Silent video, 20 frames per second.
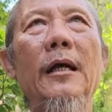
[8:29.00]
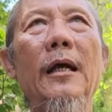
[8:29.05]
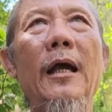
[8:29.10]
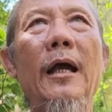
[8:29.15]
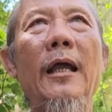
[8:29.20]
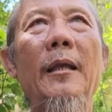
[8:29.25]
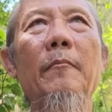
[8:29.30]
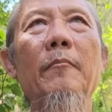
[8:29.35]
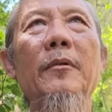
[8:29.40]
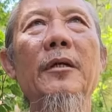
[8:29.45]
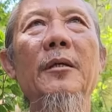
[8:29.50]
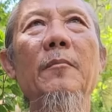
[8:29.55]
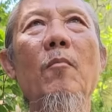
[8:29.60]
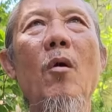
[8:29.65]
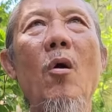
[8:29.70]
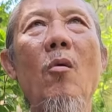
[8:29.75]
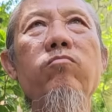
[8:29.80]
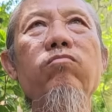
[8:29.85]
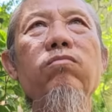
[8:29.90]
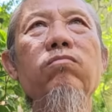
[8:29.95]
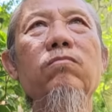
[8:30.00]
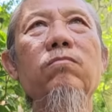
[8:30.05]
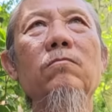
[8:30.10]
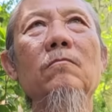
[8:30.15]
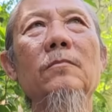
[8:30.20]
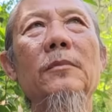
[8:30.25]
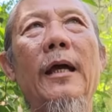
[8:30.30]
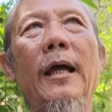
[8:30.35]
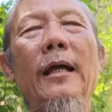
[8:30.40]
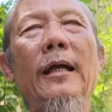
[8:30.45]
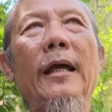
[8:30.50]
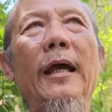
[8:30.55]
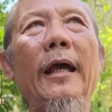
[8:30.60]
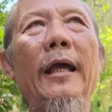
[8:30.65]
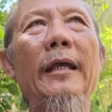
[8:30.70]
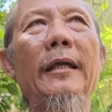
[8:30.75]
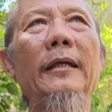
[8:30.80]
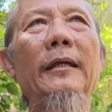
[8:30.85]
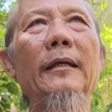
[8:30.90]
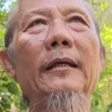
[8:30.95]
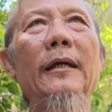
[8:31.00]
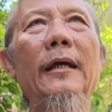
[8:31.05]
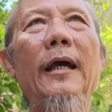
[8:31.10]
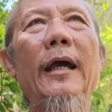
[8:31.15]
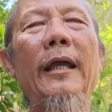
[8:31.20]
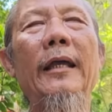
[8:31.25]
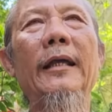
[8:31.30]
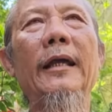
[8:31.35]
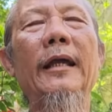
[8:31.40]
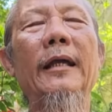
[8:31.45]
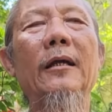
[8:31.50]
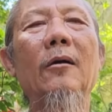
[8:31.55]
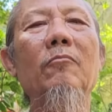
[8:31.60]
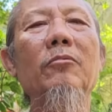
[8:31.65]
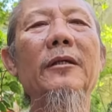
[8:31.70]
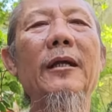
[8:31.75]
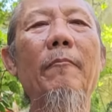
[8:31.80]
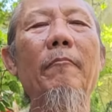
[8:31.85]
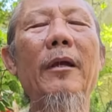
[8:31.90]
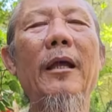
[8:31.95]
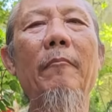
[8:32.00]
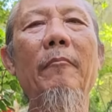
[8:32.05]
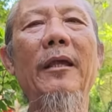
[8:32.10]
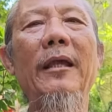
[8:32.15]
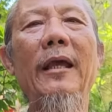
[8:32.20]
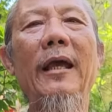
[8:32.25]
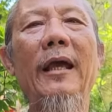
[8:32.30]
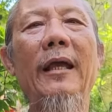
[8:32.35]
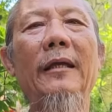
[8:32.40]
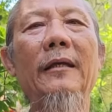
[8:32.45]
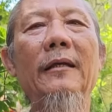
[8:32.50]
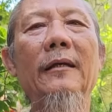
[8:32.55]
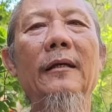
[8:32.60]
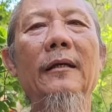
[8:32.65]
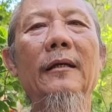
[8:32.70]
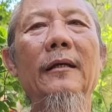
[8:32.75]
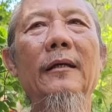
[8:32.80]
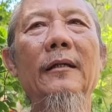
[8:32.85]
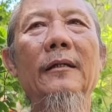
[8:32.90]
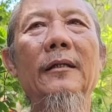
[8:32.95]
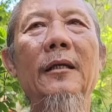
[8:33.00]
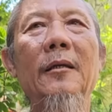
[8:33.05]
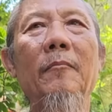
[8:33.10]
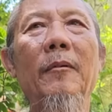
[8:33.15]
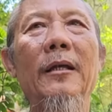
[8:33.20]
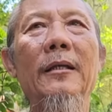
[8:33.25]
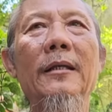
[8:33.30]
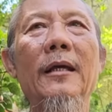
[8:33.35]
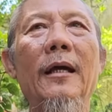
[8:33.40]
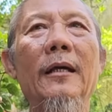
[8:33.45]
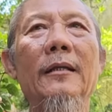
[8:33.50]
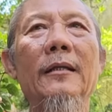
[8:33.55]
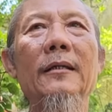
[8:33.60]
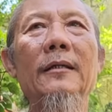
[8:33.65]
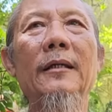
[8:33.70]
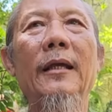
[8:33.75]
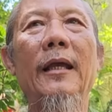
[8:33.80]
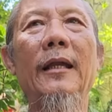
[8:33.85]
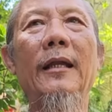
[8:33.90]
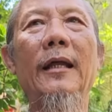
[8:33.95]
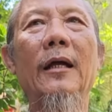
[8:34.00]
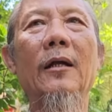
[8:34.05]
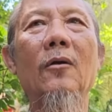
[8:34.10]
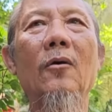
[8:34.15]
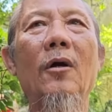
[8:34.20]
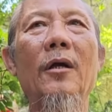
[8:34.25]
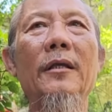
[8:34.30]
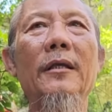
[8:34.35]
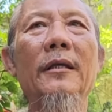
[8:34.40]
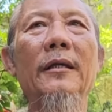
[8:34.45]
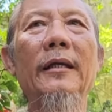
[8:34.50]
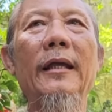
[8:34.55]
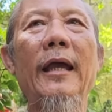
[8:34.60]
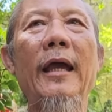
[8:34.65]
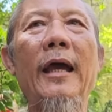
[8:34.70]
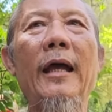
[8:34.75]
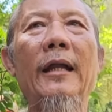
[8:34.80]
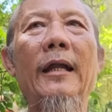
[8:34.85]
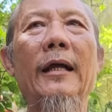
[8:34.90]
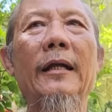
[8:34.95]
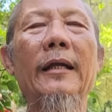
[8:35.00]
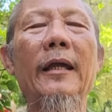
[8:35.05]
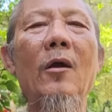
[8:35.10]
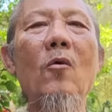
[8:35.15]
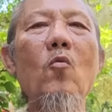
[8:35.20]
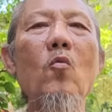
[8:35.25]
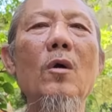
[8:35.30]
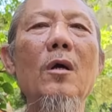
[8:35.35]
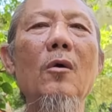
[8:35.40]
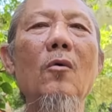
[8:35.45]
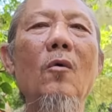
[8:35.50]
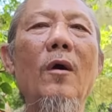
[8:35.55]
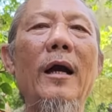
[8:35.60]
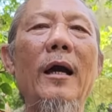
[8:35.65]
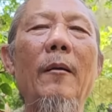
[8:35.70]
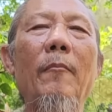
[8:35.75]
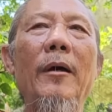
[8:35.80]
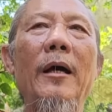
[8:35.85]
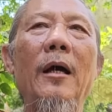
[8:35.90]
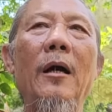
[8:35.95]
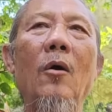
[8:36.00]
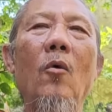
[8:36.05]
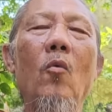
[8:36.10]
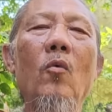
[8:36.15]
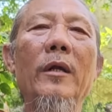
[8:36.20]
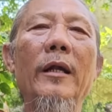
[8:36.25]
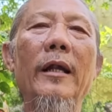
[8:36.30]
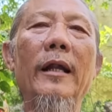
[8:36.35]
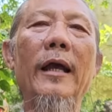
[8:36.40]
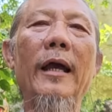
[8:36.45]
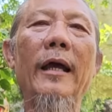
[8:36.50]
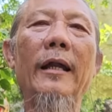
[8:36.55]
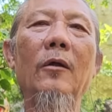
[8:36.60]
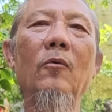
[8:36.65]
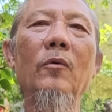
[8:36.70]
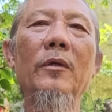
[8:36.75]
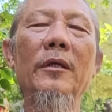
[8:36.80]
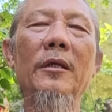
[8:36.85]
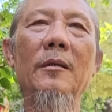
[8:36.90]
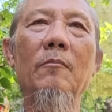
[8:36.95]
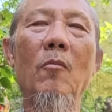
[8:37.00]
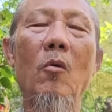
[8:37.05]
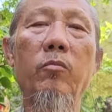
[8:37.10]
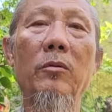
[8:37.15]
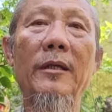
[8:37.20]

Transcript: 24 tháng 2 2022 thì bây giờ như vậy là coi như Nga là kéo quân qua vào Ukraine đó quý vị,